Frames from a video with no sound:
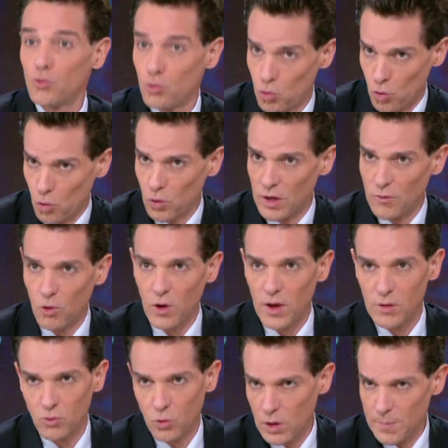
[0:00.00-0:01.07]
de son
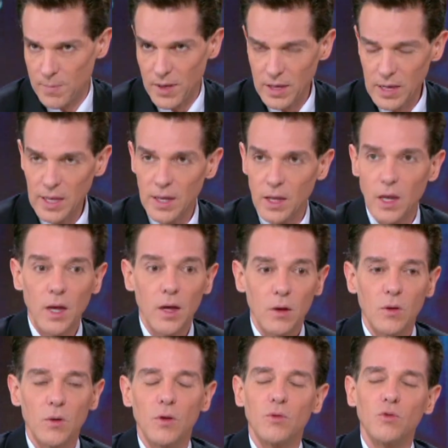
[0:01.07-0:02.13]
avocat donc à Paris,
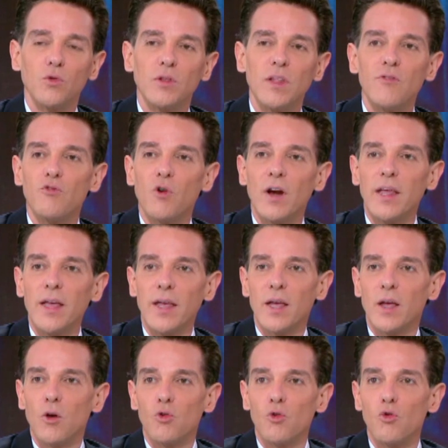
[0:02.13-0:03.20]
euh, de dévoiler
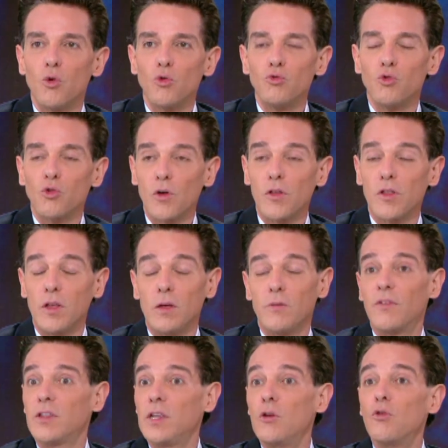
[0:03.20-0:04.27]
le nom du trustee.
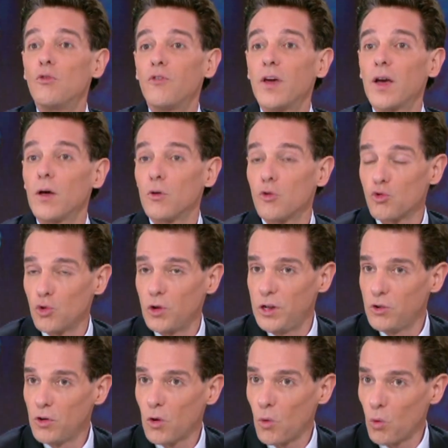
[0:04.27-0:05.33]
Va-t-il le faire Je
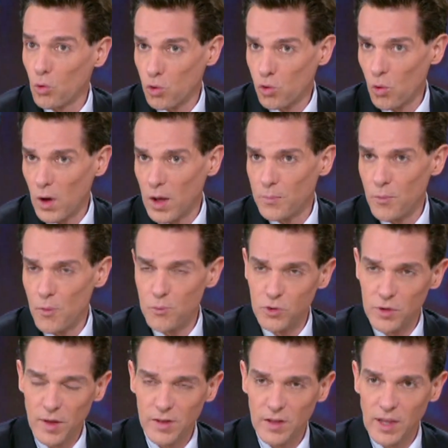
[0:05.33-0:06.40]
l'ignore, on le saura un peu plus
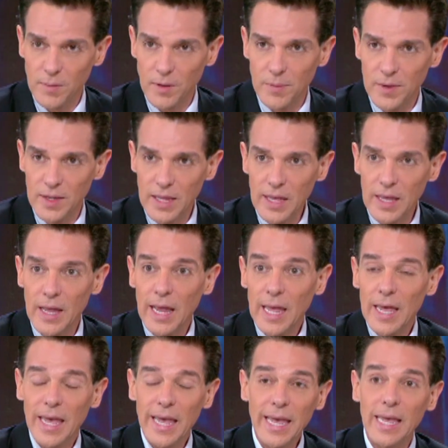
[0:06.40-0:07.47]
tard cet hmm. après-midi.
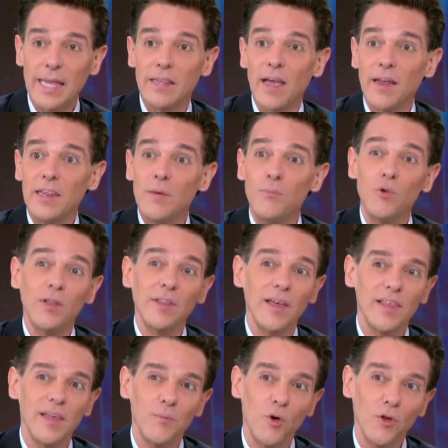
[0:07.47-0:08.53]
Et dernier point
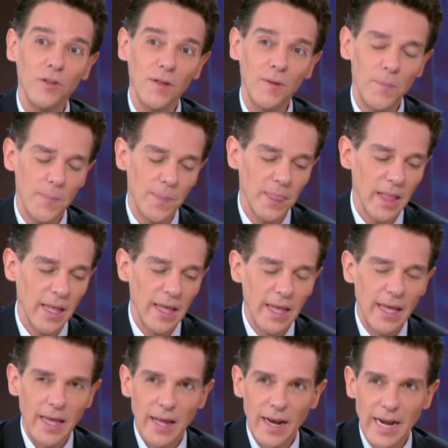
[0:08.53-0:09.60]
très important,
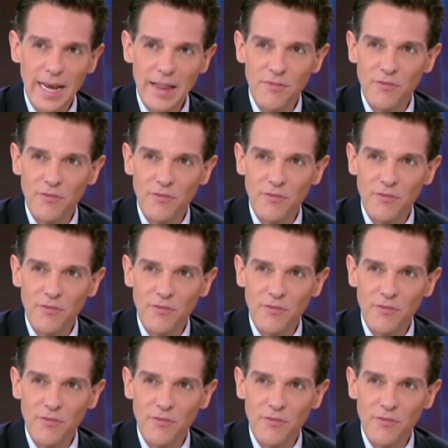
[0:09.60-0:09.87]
les